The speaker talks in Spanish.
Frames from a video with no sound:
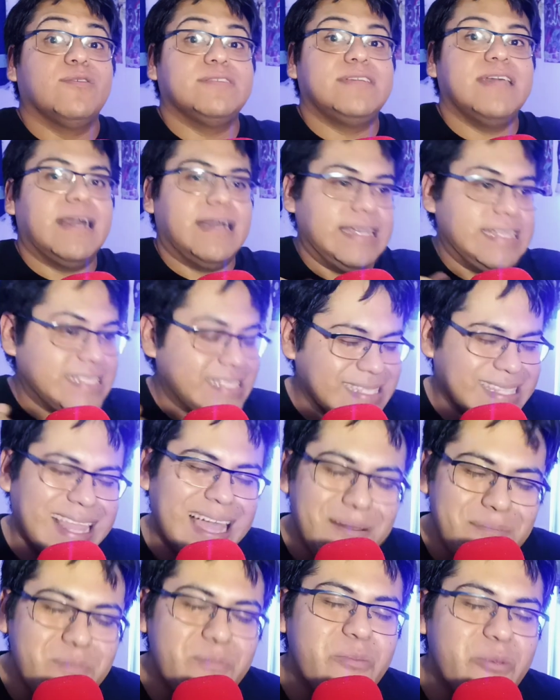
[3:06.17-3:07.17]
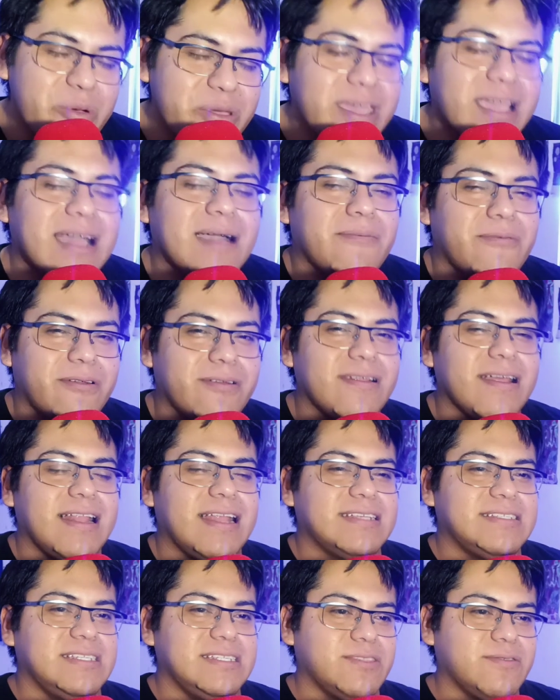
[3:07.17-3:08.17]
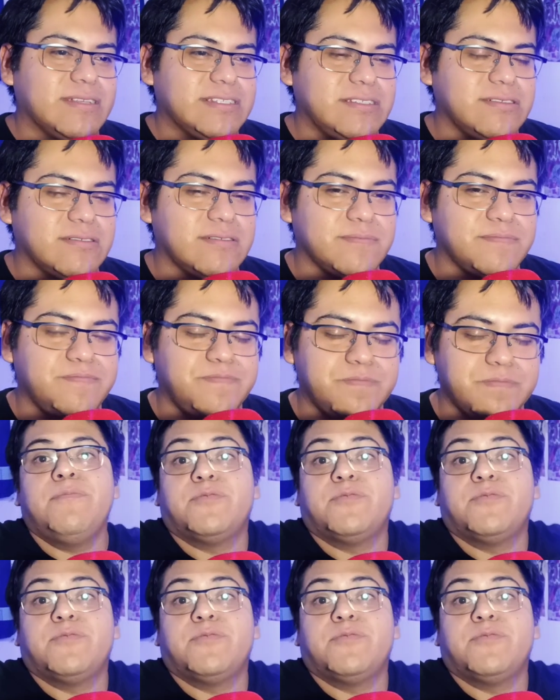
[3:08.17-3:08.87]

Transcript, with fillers: O sea, está muy cabrona la situación.